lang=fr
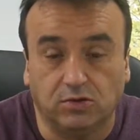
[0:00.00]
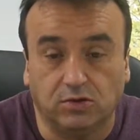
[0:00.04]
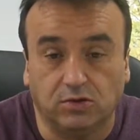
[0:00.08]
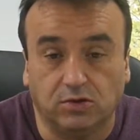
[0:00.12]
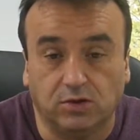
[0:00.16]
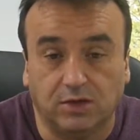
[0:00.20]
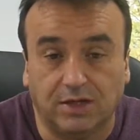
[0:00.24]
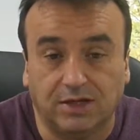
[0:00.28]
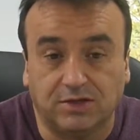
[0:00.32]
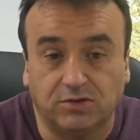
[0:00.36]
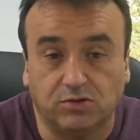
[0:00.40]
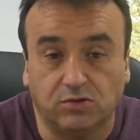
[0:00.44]

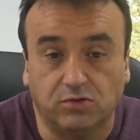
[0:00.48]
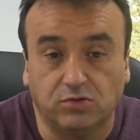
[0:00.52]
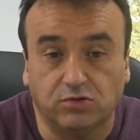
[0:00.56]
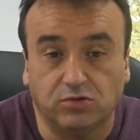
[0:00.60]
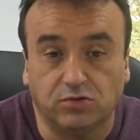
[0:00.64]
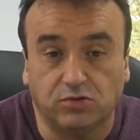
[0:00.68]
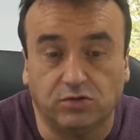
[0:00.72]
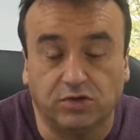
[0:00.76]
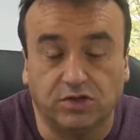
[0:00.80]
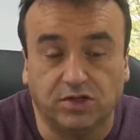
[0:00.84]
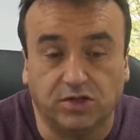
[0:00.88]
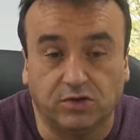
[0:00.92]
la
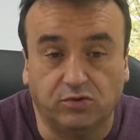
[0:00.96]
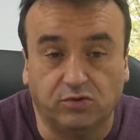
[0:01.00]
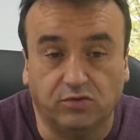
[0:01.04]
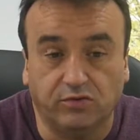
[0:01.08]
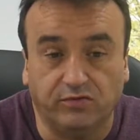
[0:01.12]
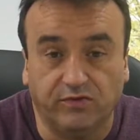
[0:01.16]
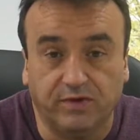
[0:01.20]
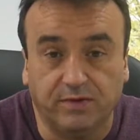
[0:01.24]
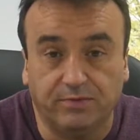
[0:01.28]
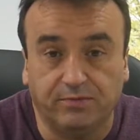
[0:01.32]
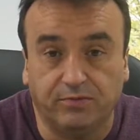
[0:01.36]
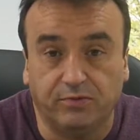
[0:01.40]
solution que j'ai
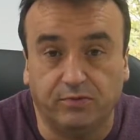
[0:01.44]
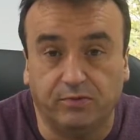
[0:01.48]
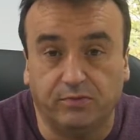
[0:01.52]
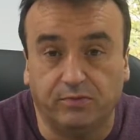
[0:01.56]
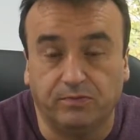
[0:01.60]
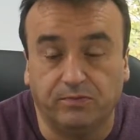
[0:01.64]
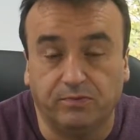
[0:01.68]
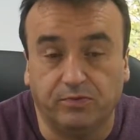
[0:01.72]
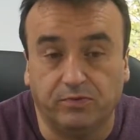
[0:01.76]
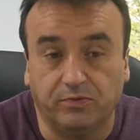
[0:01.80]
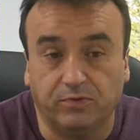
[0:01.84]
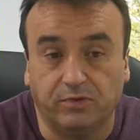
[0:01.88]
trouvée pour,
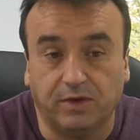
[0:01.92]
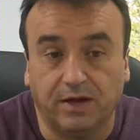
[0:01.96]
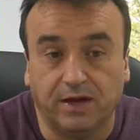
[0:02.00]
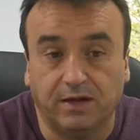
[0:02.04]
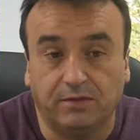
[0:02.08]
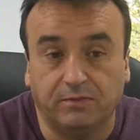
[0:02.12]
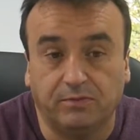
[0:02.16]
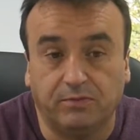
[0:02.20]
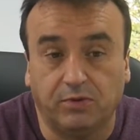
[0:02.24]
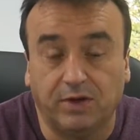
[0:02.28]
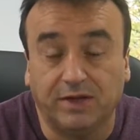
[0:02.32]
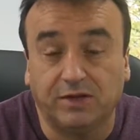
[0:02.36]

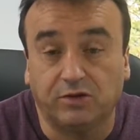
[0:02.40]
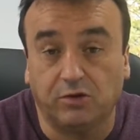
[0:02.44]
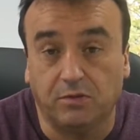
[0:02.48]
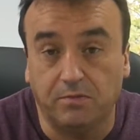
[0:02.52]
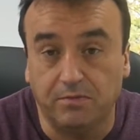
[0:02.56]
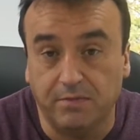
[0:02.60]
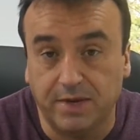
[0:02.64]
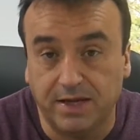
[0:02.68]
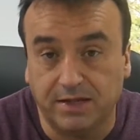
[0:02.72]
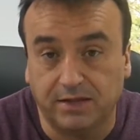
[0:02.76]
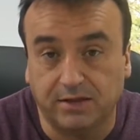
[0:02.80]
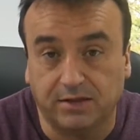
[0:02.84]
être
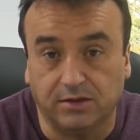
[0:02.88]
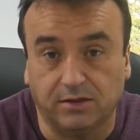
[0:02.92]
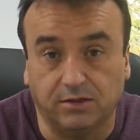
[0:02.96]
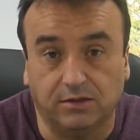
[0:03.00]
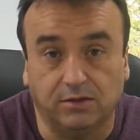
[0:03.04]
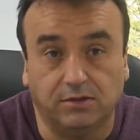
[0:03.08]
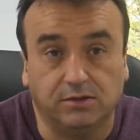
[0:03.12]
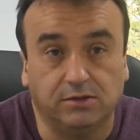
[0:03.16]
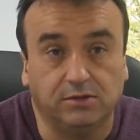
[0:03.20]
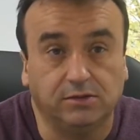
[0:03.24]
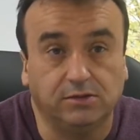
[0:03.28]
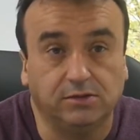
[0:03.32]
maître
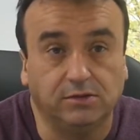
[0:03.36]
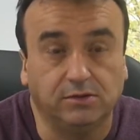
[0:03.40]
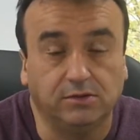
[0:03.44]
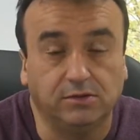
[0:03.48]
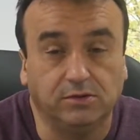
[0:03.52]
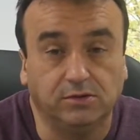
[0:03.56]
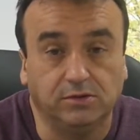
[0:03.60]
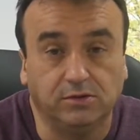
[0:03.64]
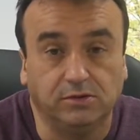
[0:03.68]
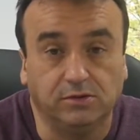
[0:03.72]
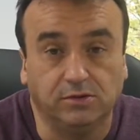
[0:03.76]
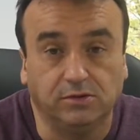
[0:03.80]

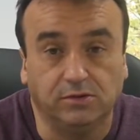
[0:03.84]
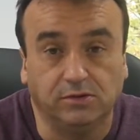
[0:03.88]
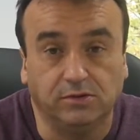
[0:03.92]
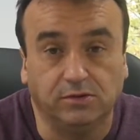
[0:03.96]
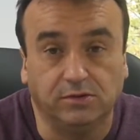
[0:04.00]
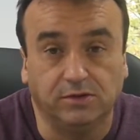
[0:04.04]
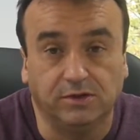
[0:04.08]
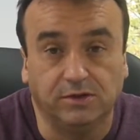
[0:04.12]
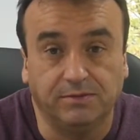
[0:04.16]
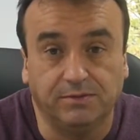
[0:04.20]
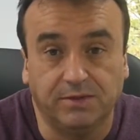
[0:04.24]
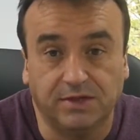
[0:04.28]

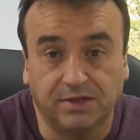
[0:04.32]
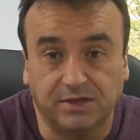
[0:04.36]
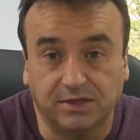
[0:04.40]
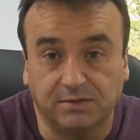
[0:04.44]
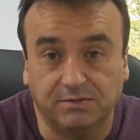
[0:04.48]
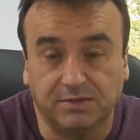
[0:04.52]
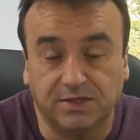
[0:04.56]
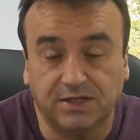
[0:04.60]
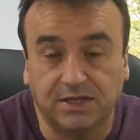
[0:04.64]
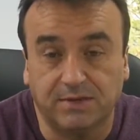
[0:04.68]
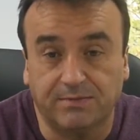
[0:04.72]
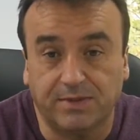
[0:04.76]
de,
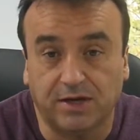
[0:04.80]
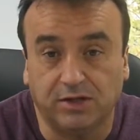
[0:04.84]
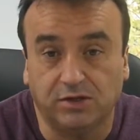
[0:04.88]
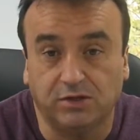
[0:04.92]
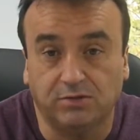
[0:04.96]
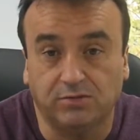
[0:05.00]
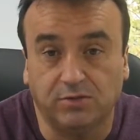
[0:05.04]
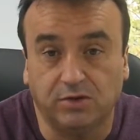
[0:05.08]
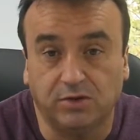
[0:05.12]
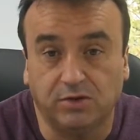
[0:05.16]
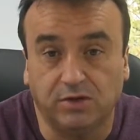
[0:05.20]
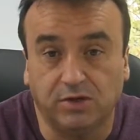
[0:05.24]
mes,
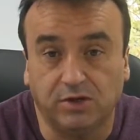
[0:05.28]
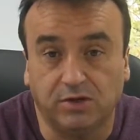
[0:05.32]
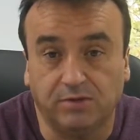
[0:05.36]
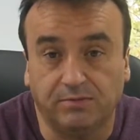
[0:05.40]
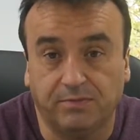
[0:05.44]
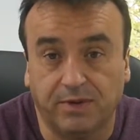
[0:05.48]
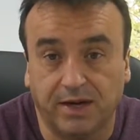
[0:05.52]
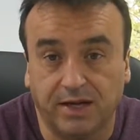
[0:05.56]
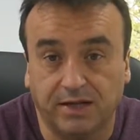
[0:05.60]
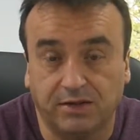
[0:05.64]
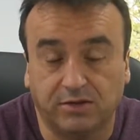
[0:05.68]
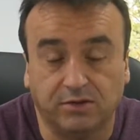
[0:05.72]
appartements et ne
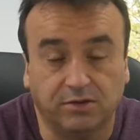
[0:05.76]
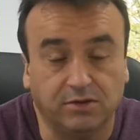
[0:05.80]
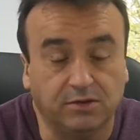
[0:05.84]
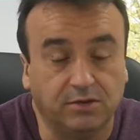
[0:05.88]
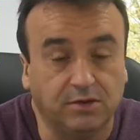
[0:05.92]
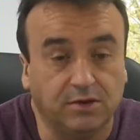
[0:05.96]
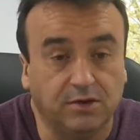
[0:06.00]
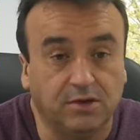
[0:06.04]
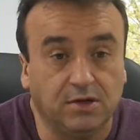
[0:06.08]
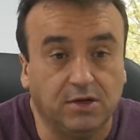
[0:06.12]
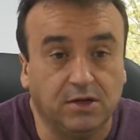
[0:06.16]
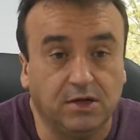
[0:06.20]

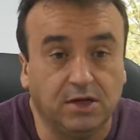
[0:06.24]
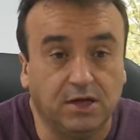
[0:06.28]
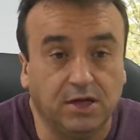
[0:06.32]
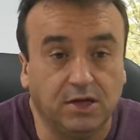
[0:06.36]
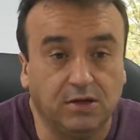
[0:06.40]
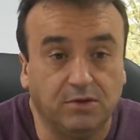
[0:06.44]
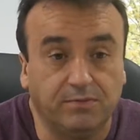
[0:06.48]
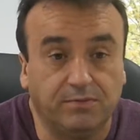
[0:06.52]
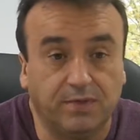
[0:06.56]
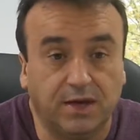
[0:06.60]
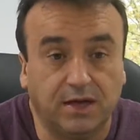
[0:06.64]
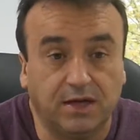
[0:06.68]

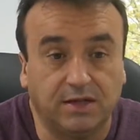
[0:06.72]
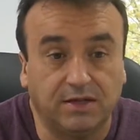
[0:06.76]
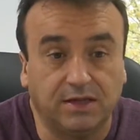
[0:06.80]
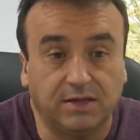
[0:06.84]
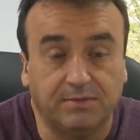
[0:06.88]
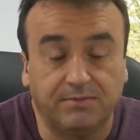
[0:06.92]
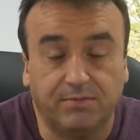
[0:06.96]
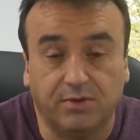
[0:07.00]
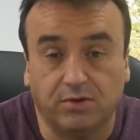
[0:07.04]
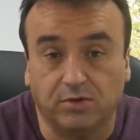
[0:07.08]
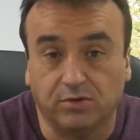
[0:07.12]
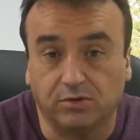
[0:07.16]
pas,
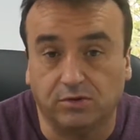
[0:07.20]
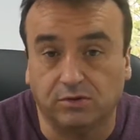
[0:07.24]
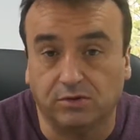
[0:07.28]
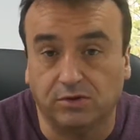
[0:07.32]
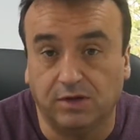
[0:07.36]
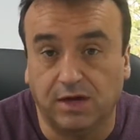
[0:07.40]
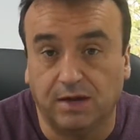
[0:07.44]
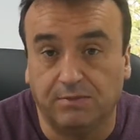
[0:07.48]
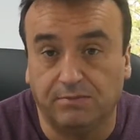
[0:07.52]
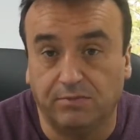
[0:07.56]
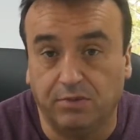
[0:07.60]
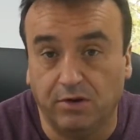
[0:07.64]
dépendre
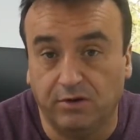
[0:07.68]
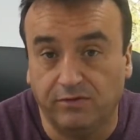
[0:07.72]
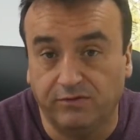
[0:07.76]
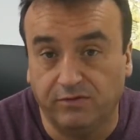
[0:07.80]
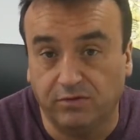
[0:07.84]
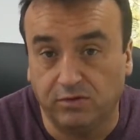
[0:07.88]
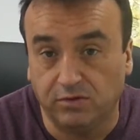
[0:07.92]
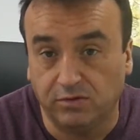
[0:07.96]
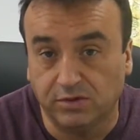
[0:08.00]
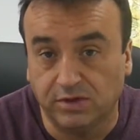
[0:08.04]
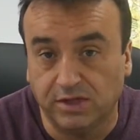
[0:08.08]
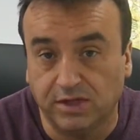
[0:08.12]
de la bonne
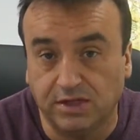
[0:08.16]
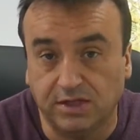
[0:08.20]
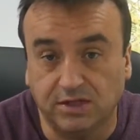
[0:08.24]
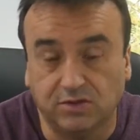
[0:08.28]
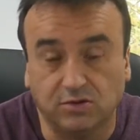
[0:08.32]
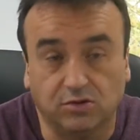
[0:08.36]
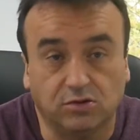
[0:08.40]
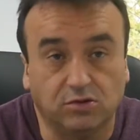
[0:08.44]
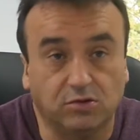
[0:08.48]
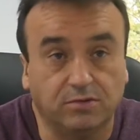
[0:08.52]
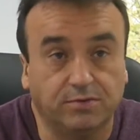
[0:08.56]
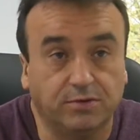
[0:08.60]
volonté des
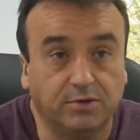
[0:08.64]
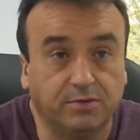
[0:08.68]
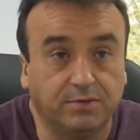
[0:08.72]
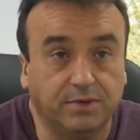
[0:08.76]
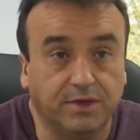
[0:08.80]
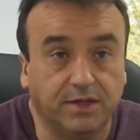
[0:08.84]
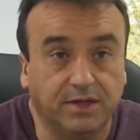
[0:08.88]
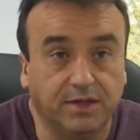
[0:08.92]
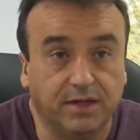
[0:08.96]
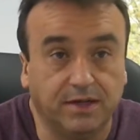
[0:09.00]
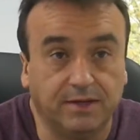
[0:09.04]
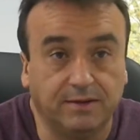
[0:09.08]
autres
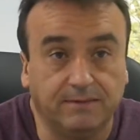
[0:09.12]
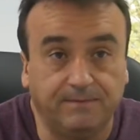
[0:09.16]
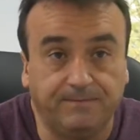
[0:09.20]
copropriétaires,